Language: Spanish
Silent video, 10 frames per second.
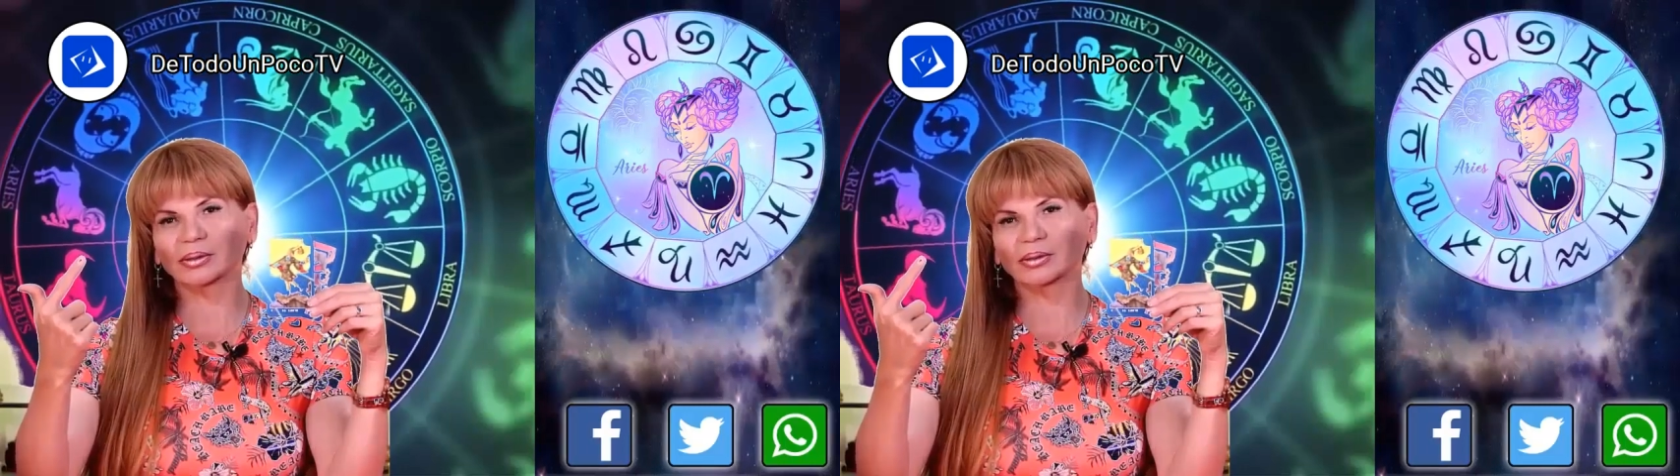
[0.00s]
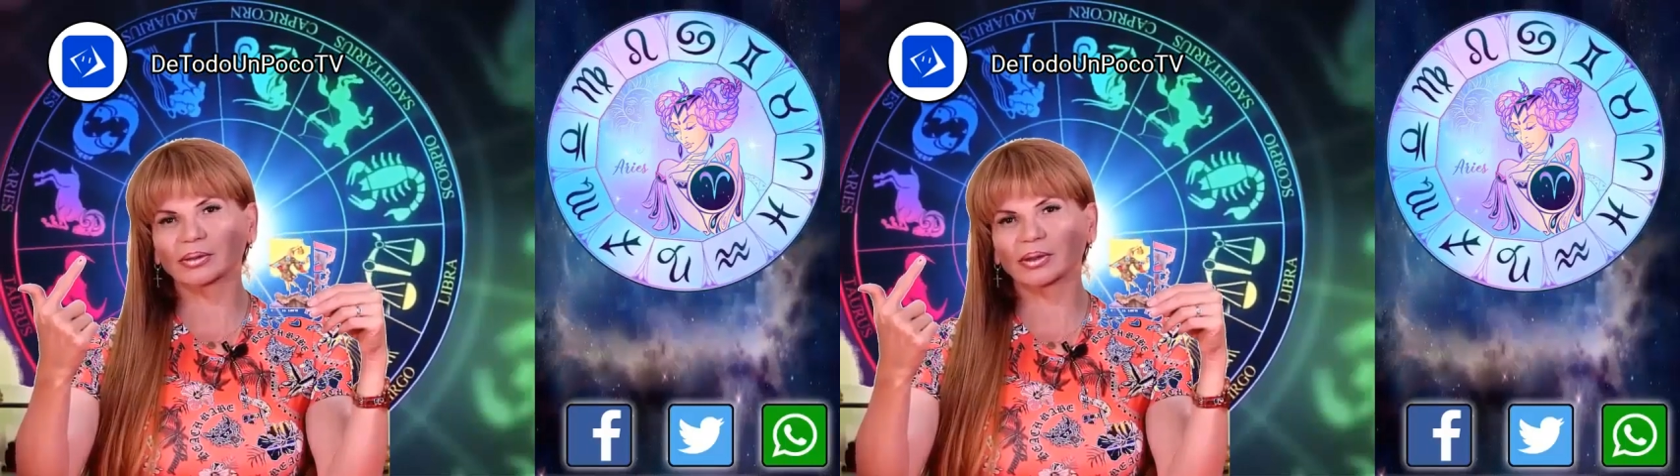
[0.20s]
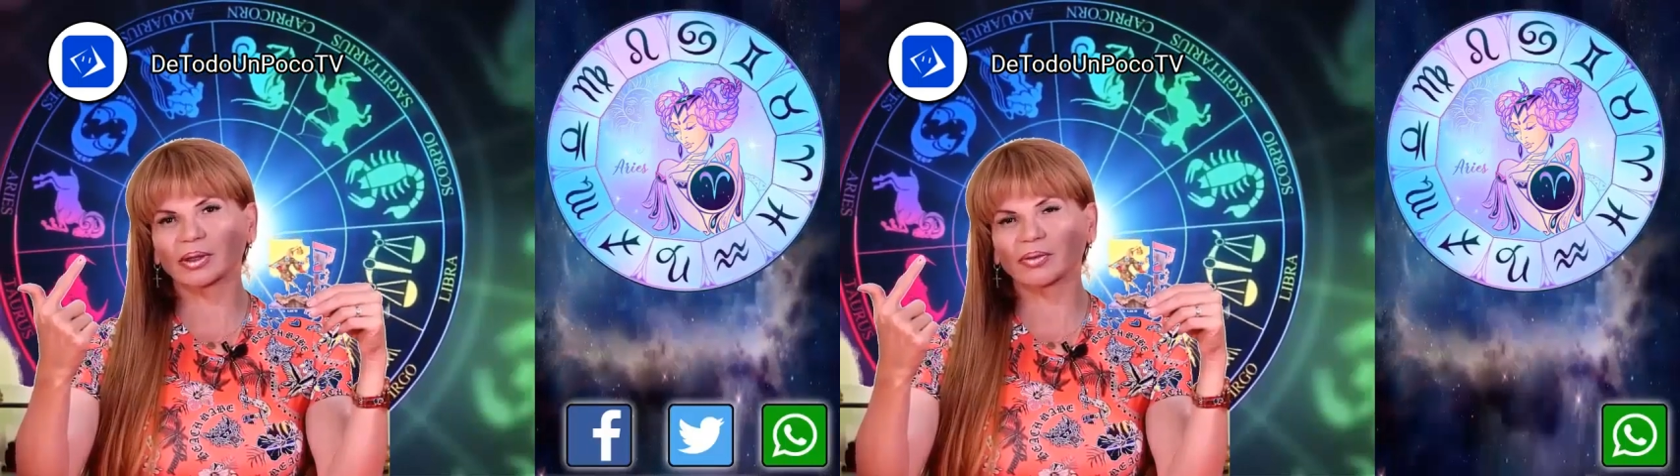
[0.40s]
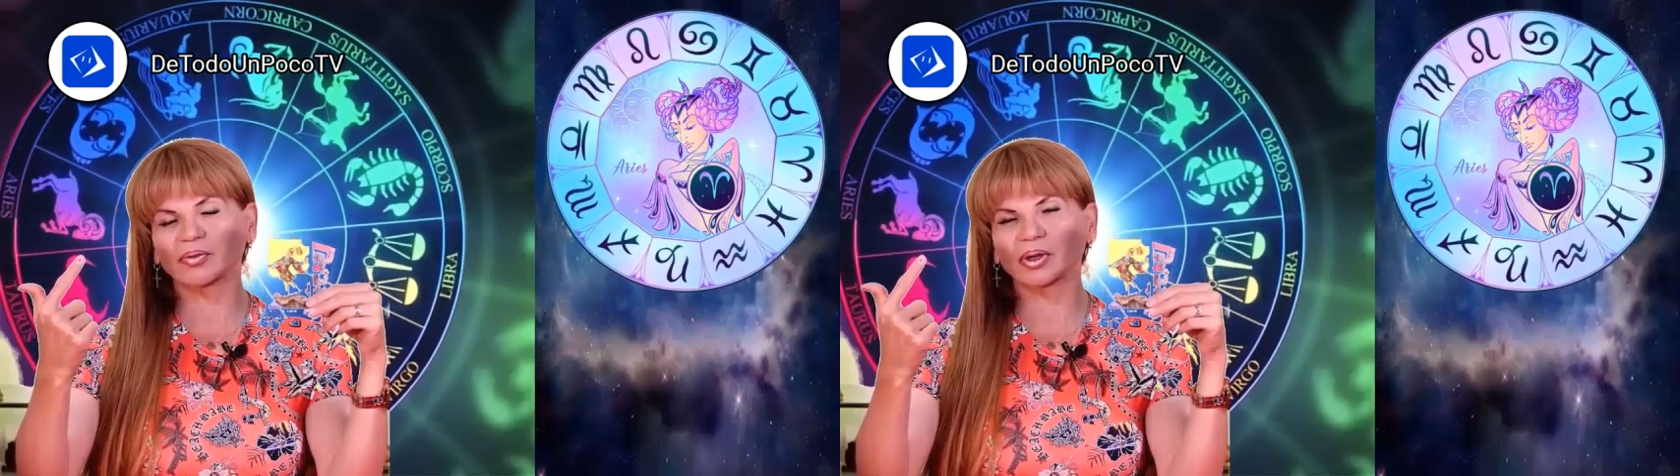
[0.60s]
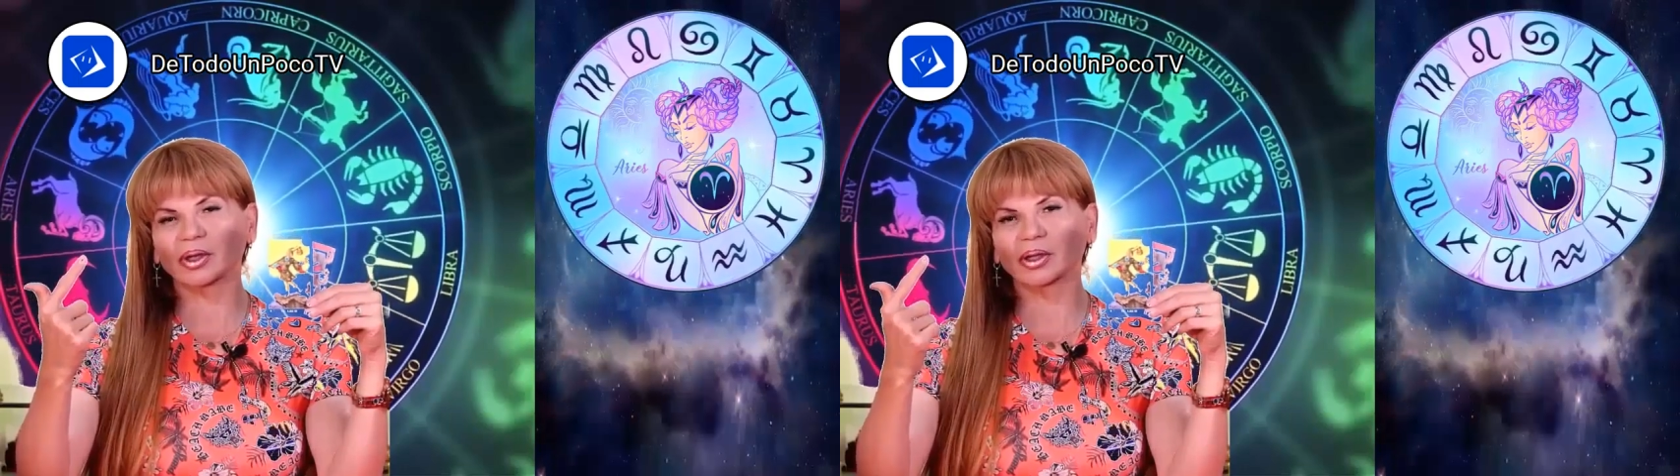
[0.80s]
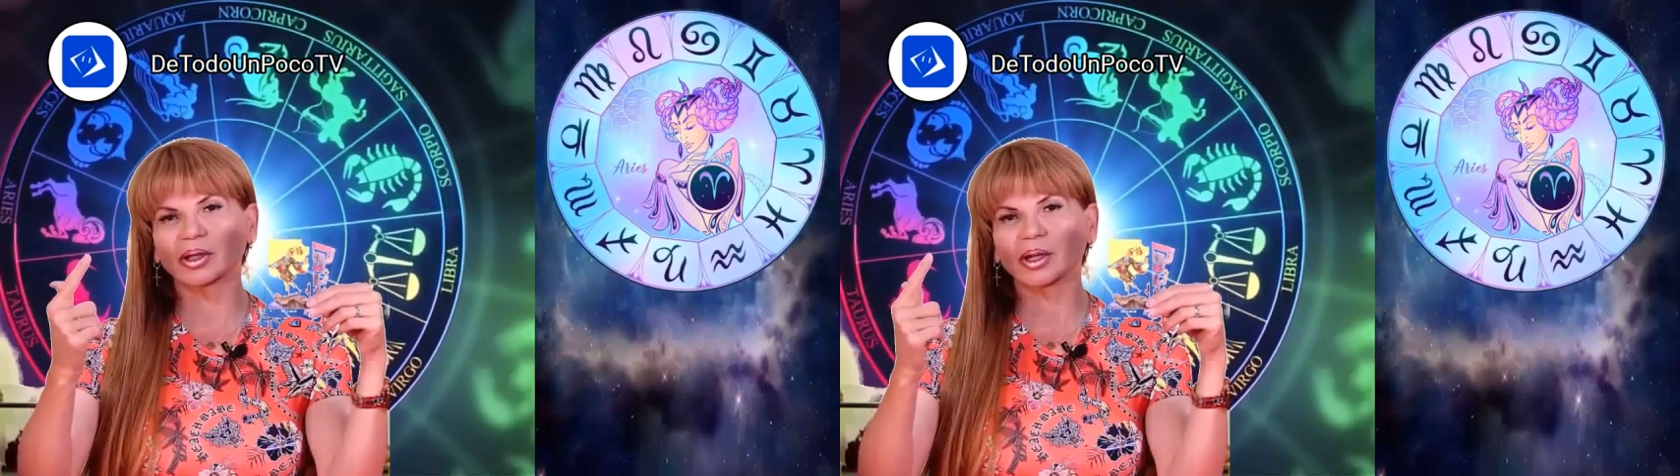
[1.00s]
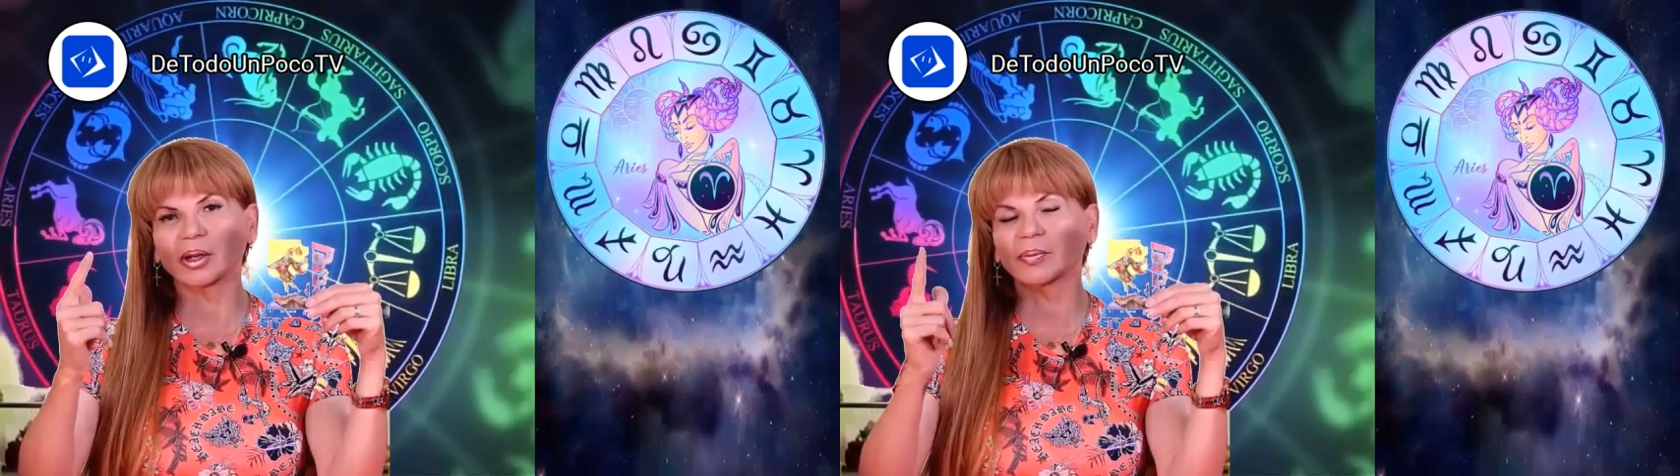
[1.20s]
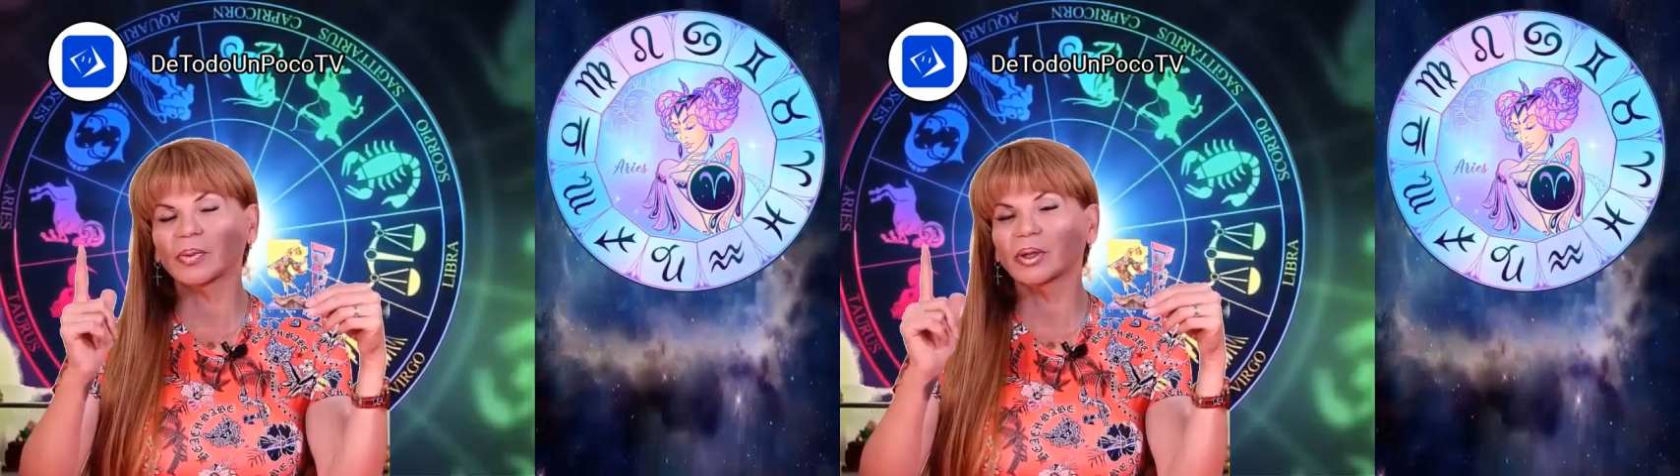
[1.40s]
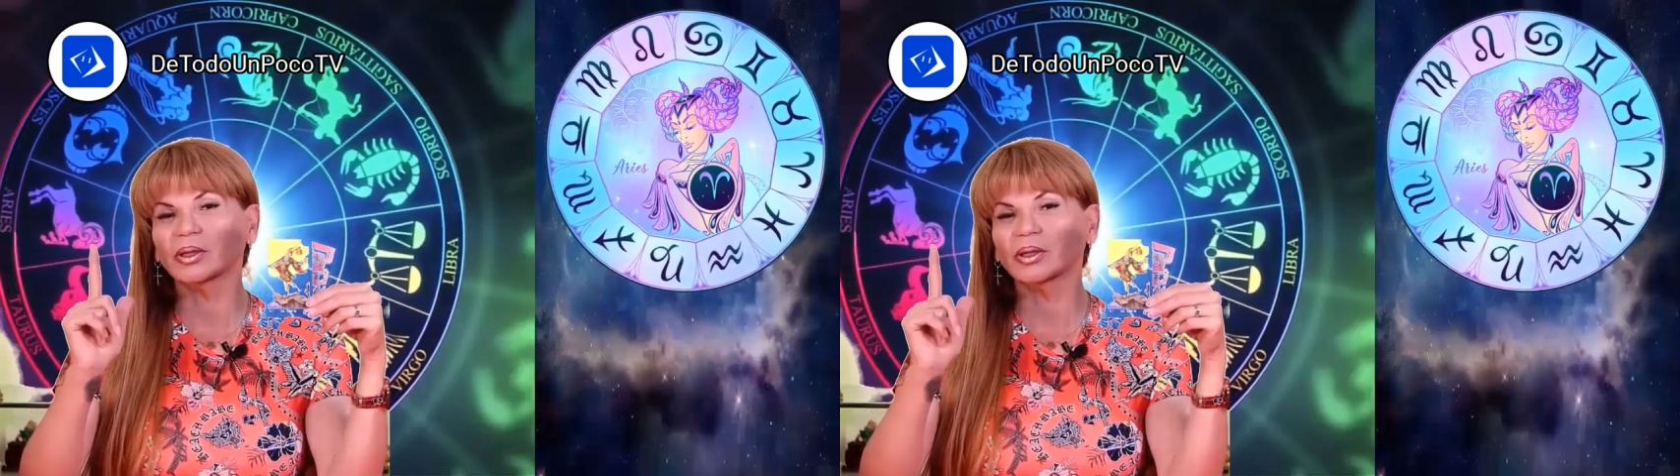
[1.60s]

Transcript: tus amigos que estás deseando